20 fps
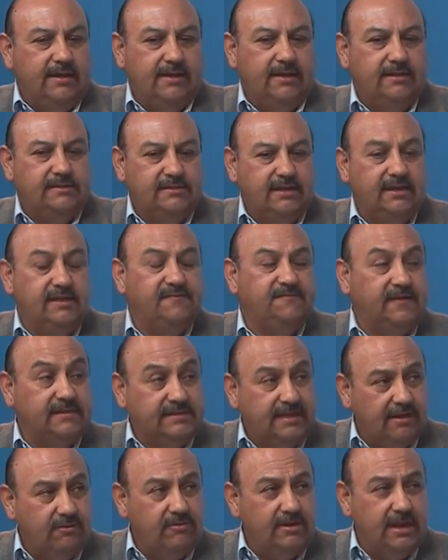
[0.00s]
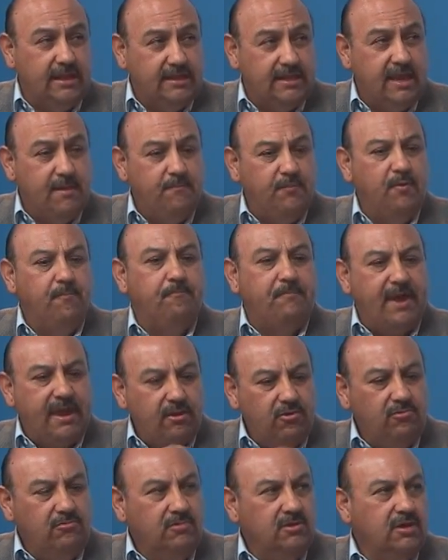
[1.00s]
se desfasaron en tiempo,
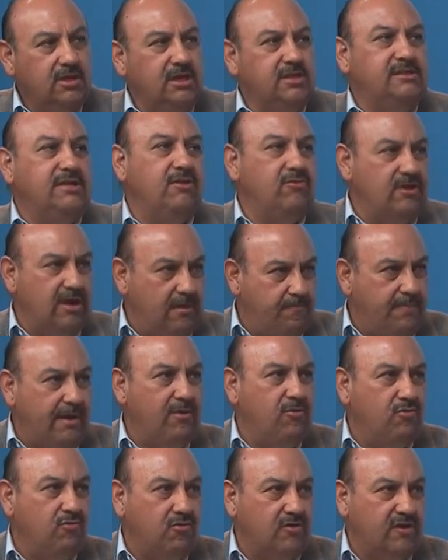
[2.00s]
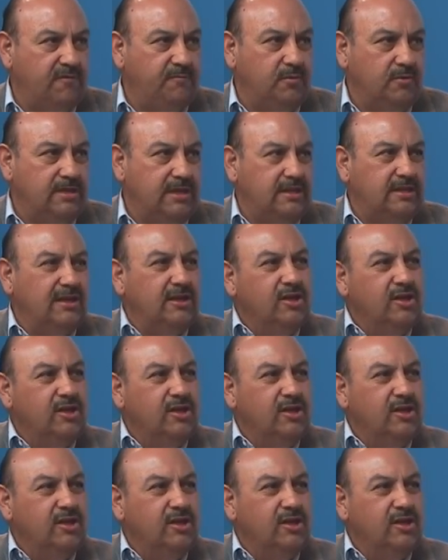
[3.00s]
pero hicieron el pago correspondiente,